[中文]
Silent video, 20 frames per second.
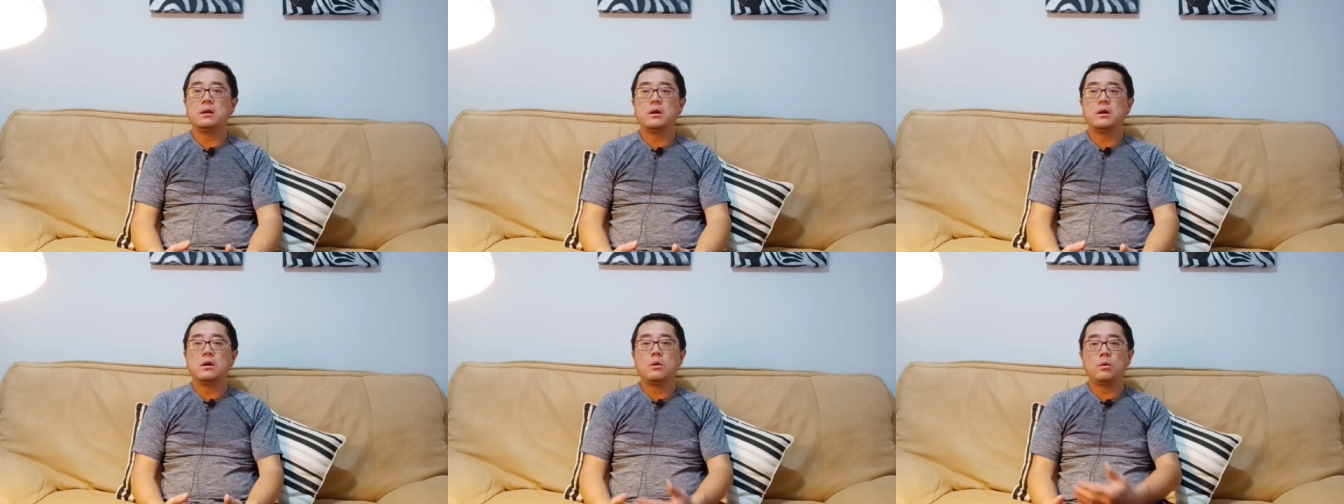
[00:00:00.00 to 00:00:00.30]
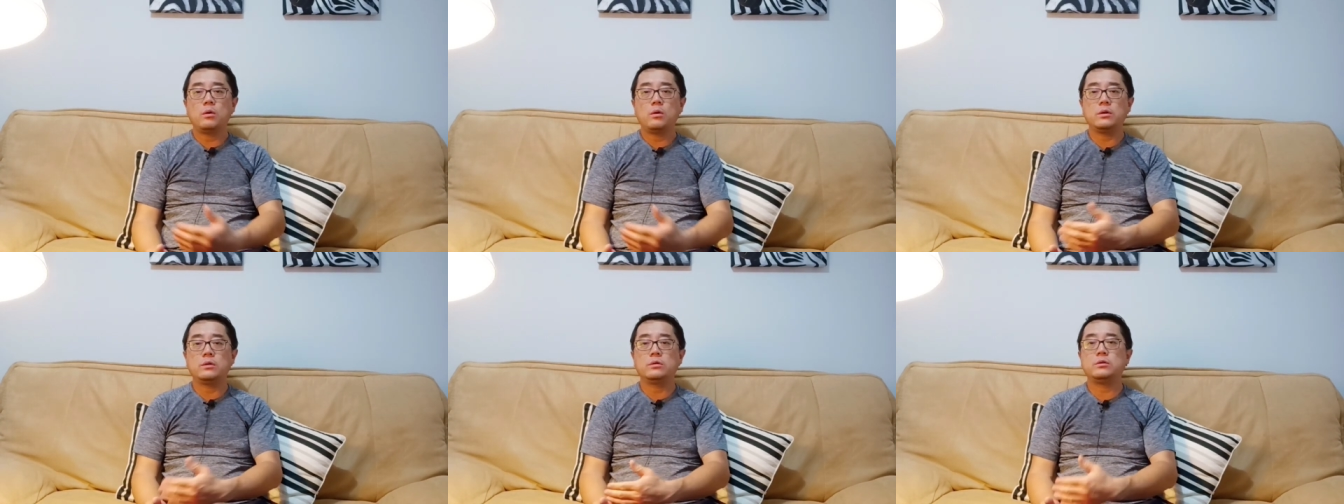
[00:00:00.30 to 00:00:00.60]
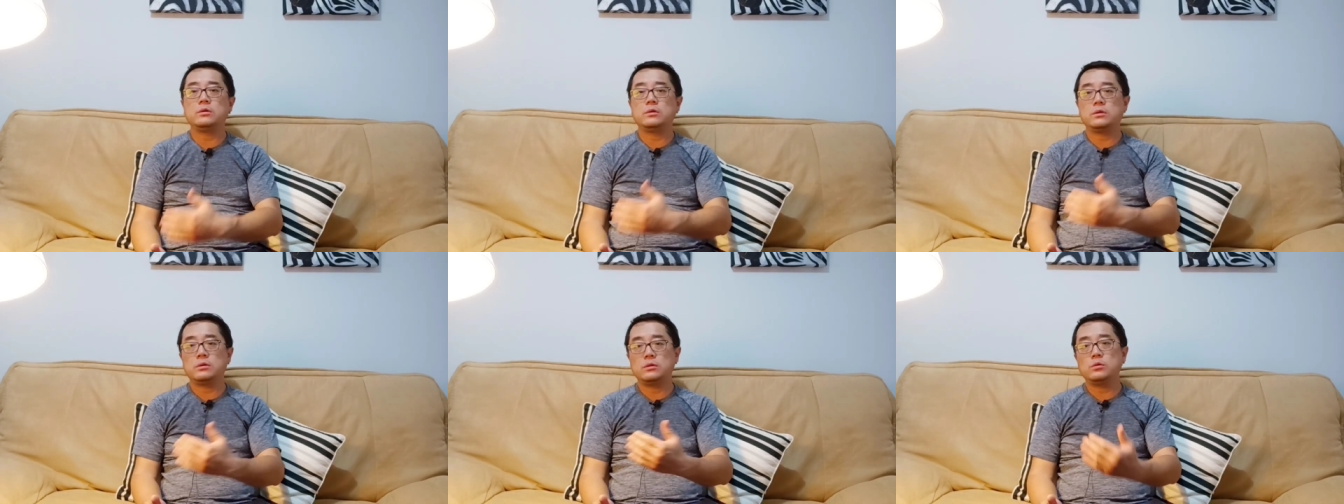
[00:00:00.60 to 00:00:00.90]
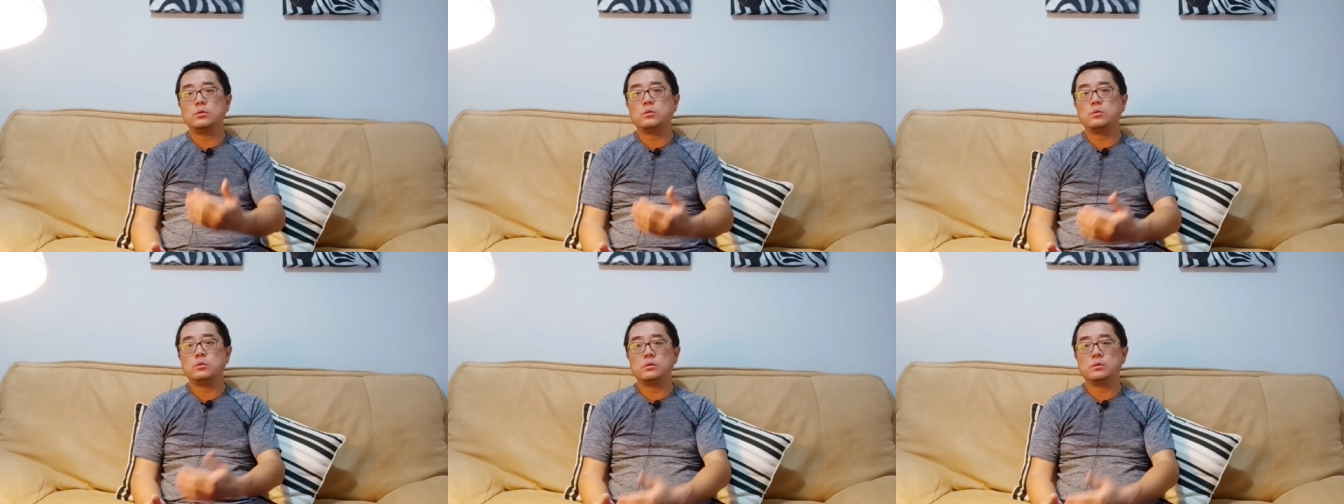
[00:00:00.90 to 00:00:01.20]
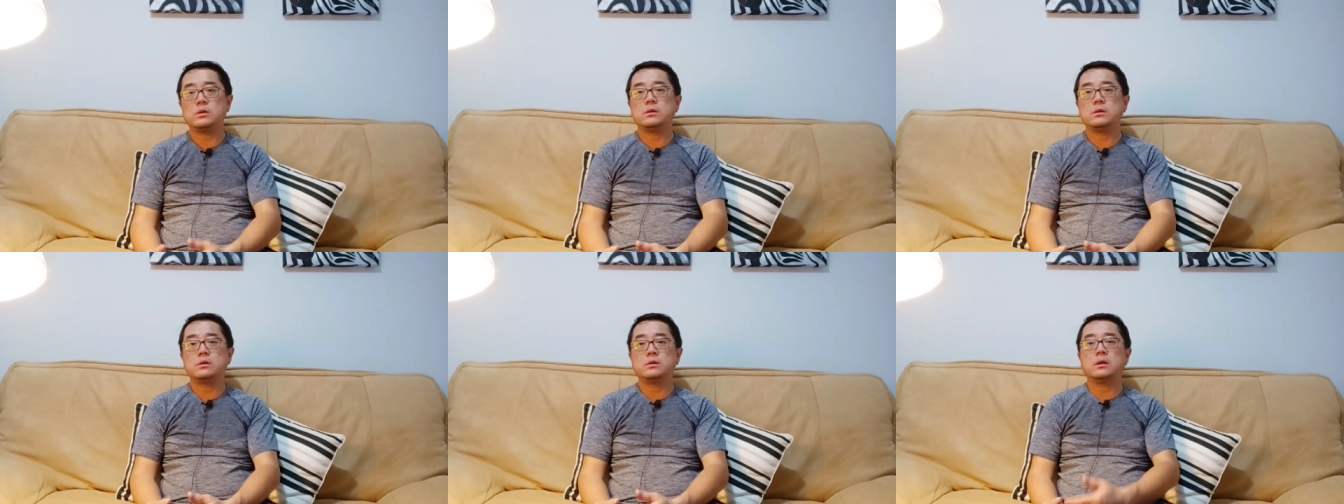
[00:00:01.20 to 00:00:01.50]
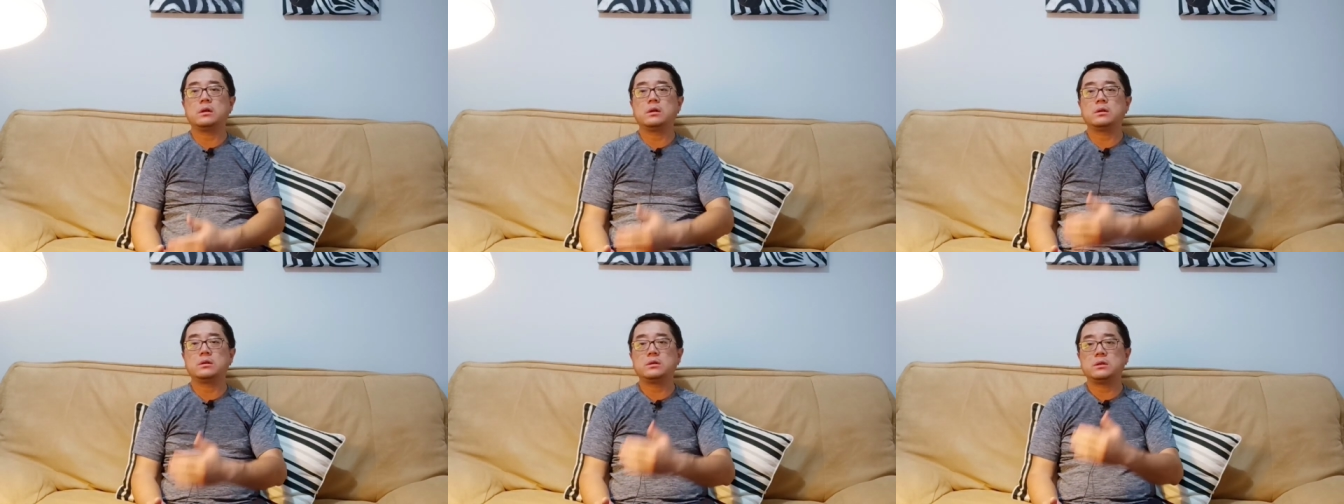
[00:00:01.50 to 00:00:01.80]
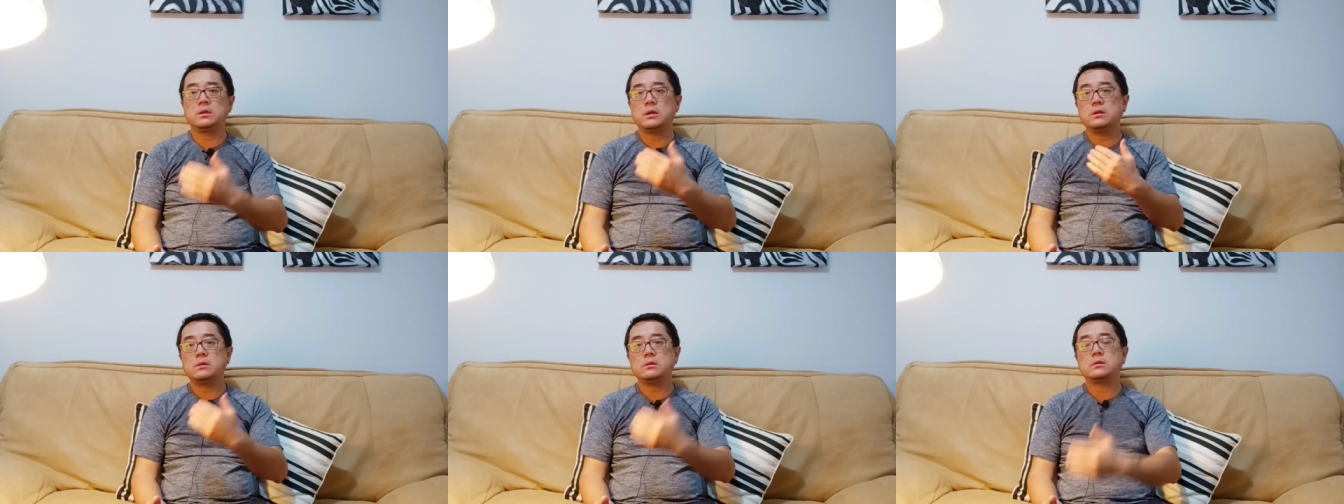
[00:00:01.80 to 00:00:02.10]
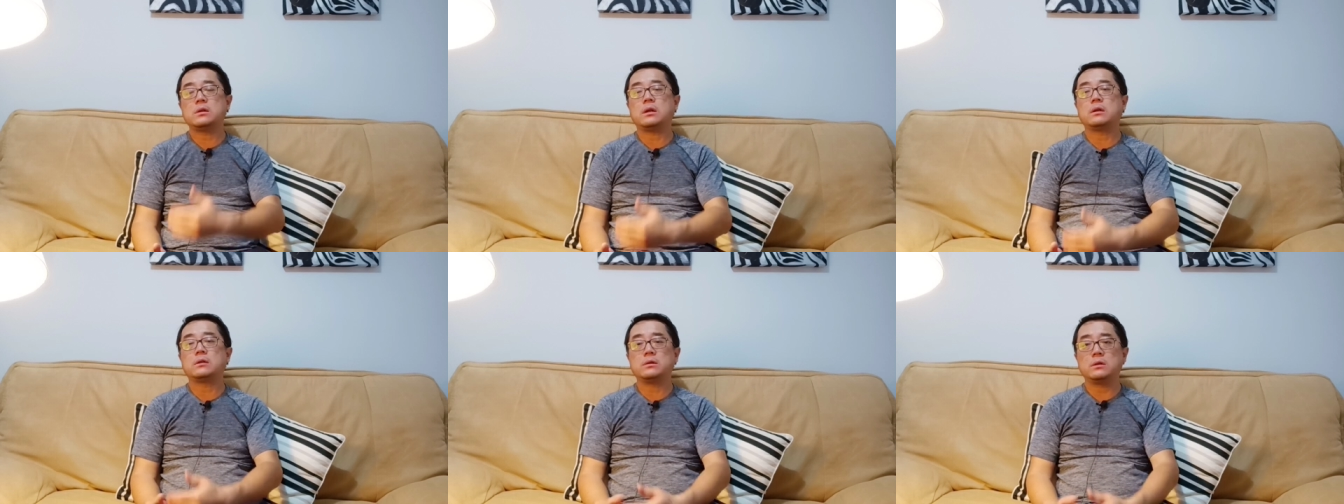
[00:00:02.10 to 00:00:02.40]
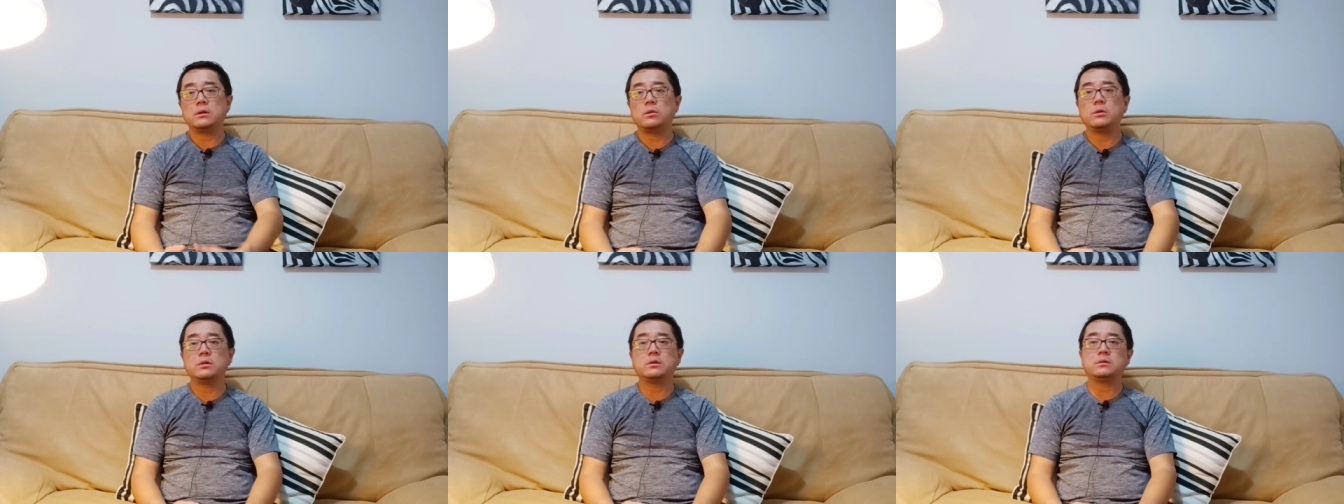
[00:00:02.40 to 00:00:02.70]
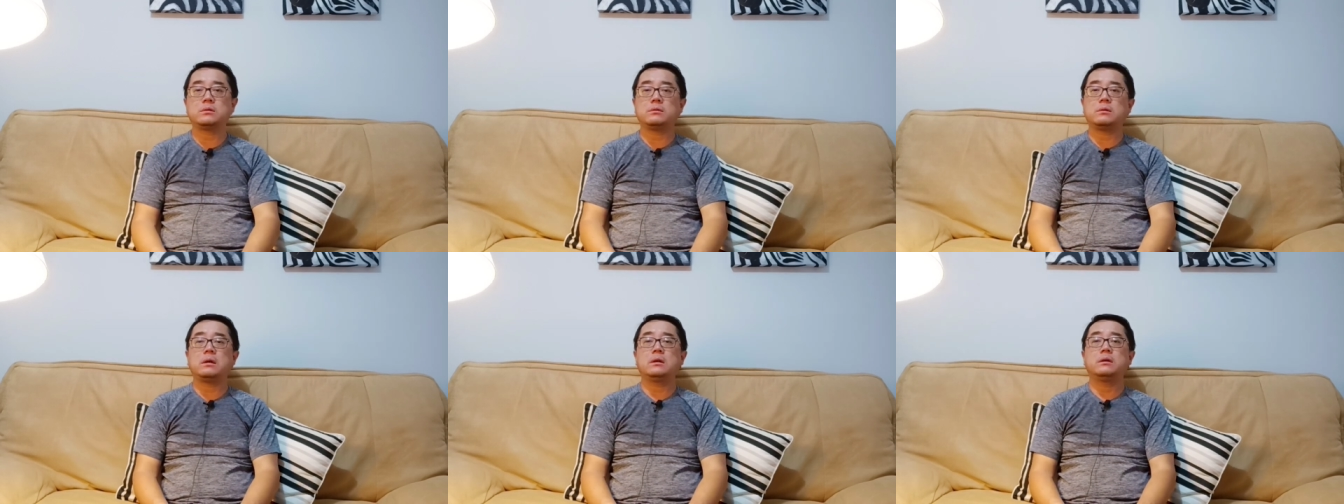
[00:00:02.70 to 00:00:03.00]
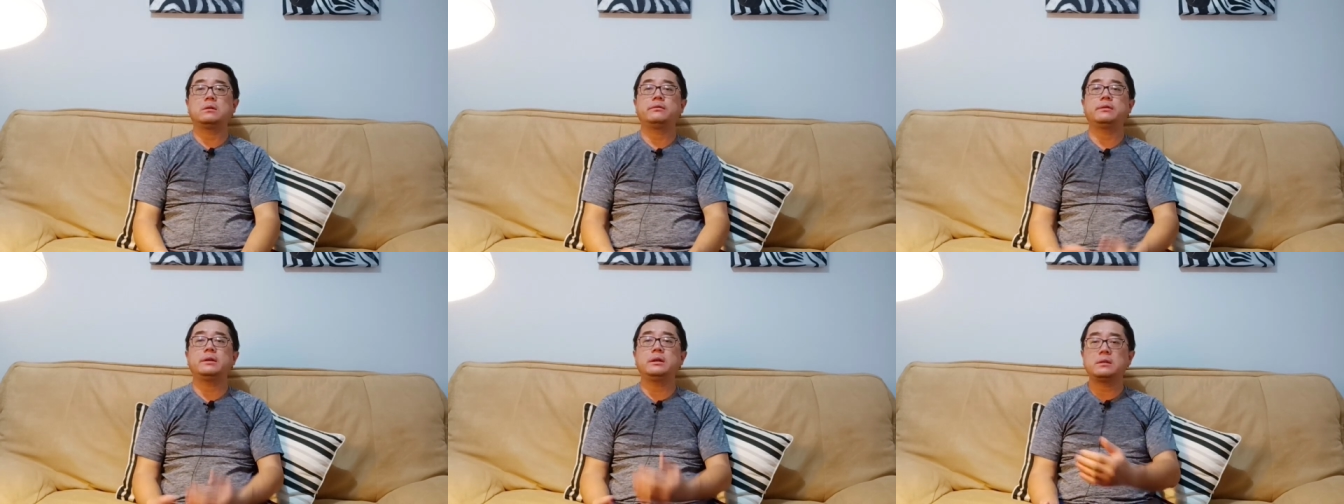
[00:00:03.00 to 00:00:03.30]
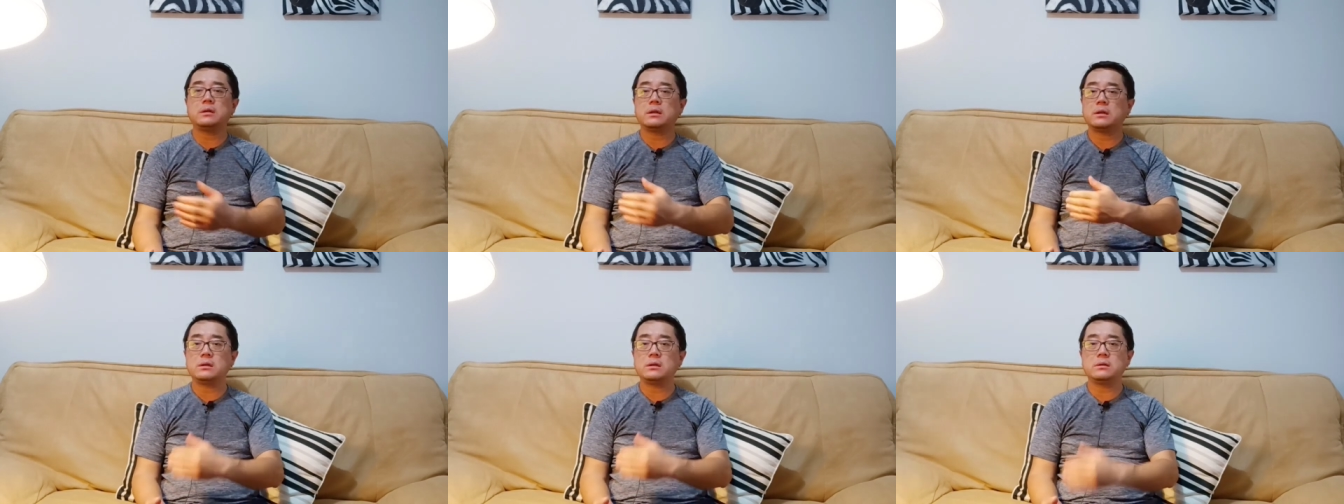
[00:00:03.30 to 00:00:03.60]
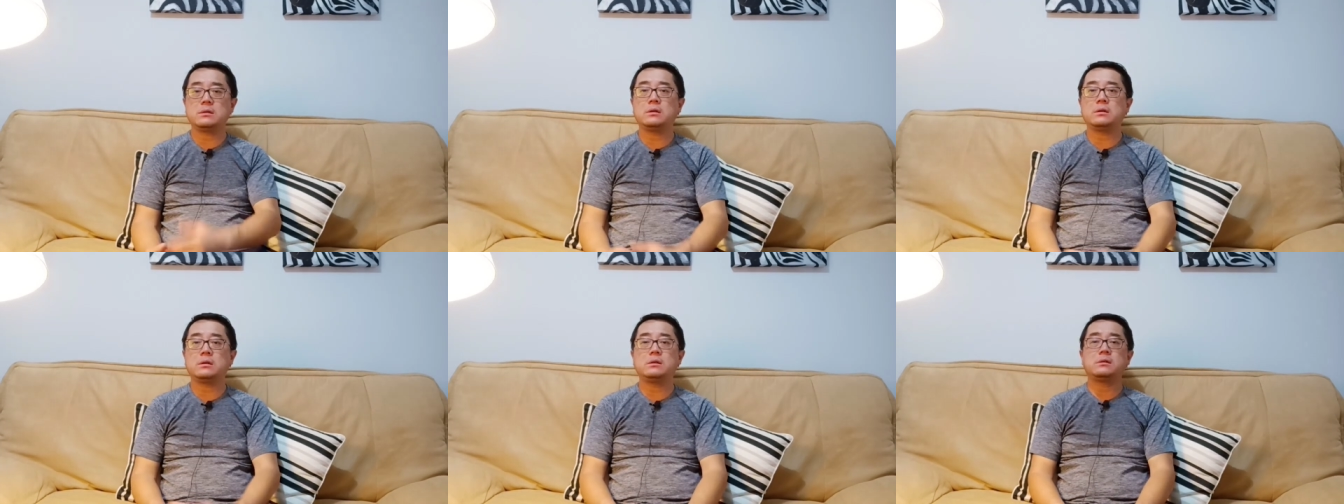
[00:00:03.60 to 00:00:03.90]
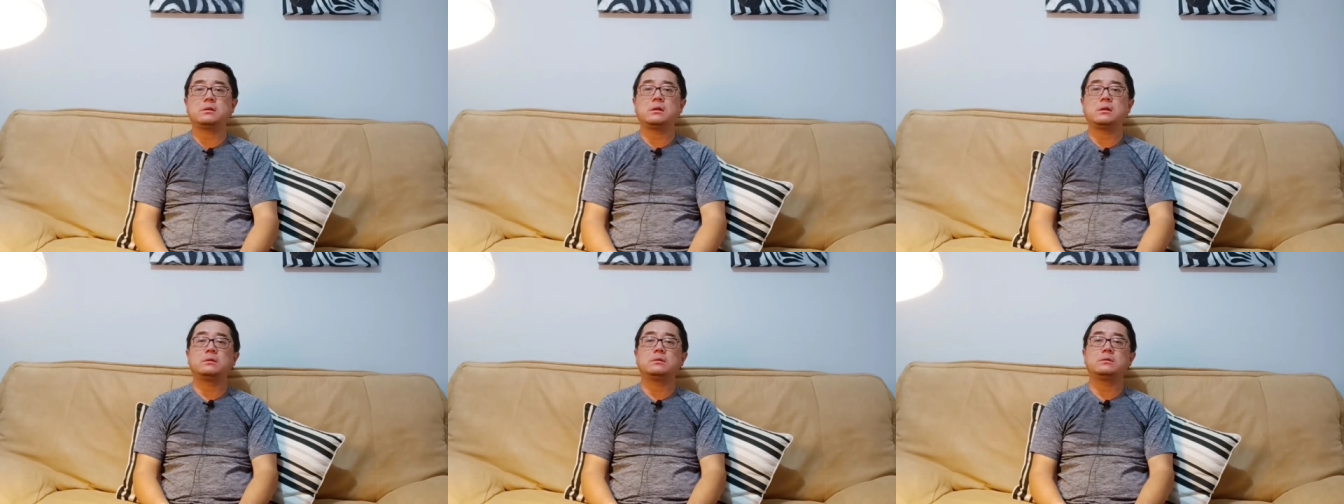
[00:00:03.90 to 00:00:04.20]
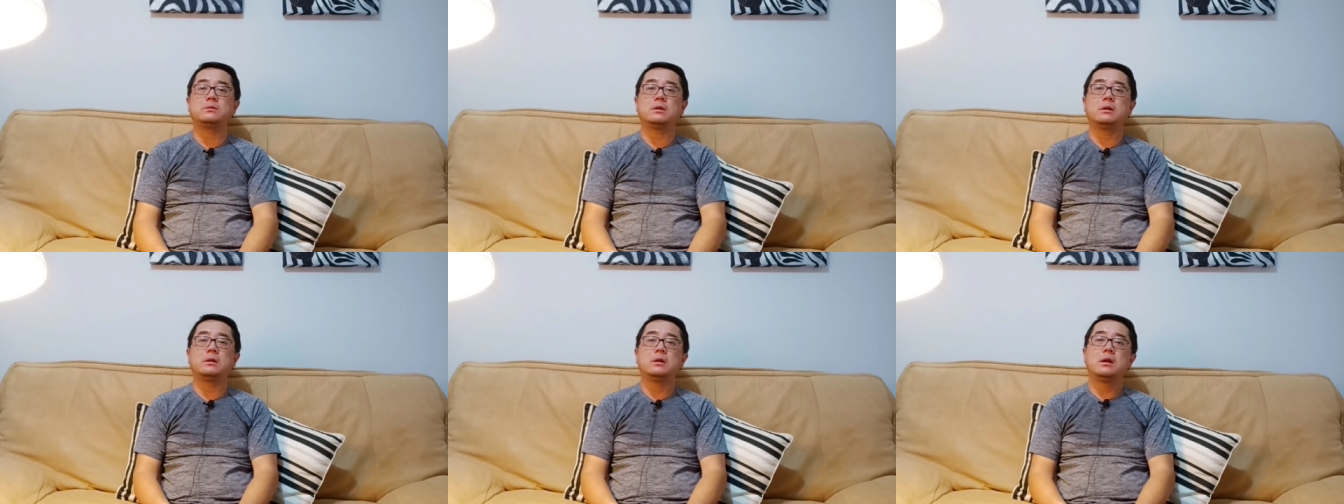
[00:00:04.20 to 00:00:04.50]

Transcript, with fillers: 会去重症，呃，更少的人会死亡，非常更更少的人死。